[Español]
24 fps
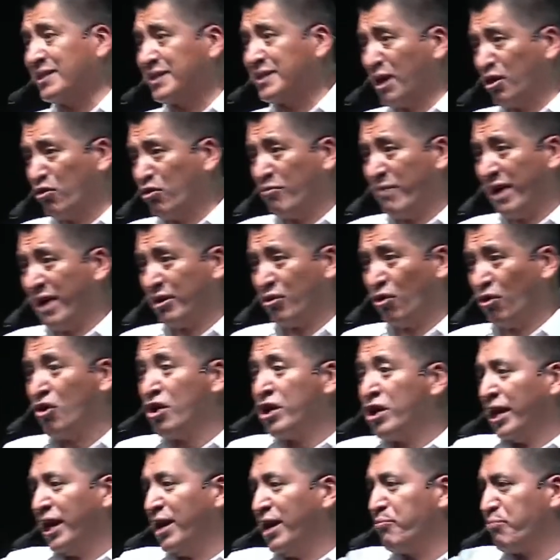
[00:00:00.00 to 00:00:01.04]
ser humano
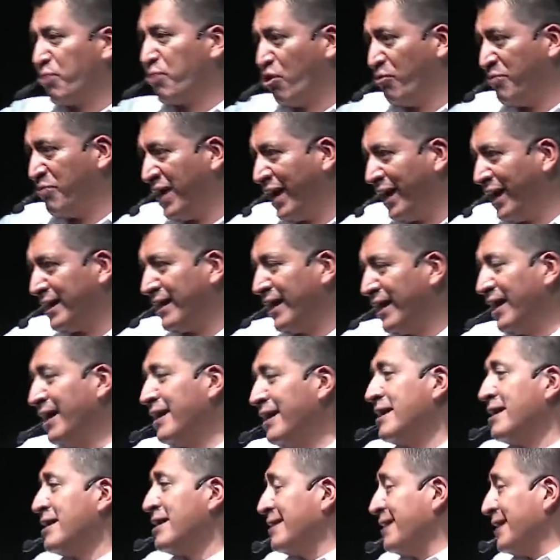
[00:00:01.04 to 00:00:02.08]
y proviene
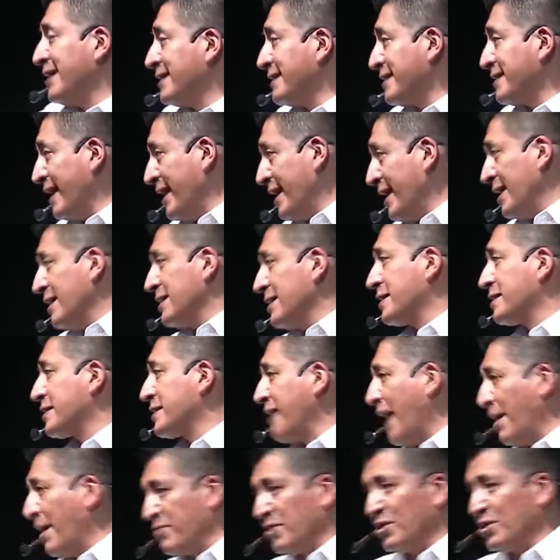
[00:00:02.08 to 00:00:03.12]
de ser
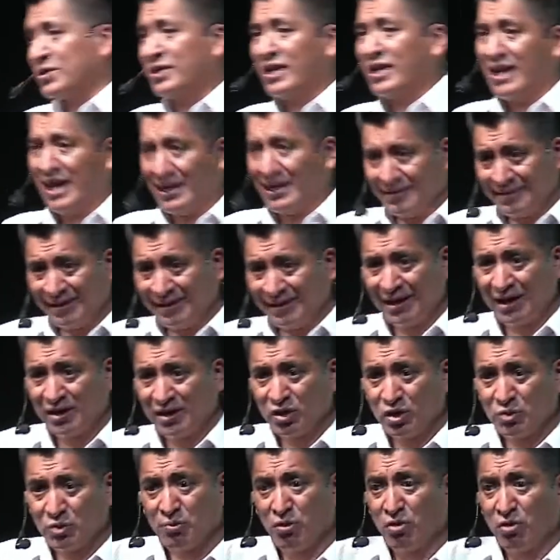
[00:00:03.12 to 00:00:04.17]
sabios delante de
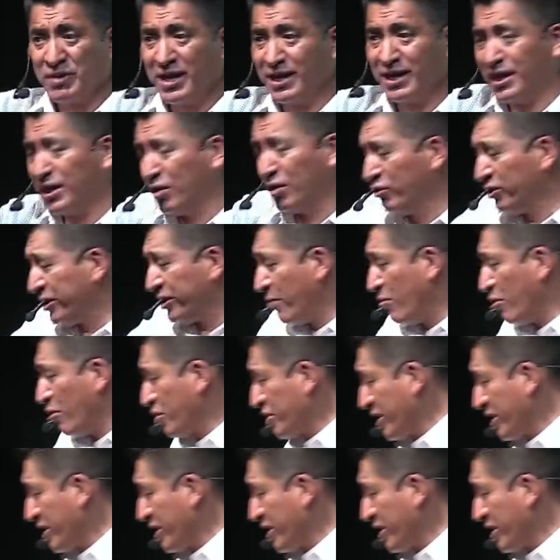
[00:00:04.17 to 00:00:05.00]
Dios, proviene de un temor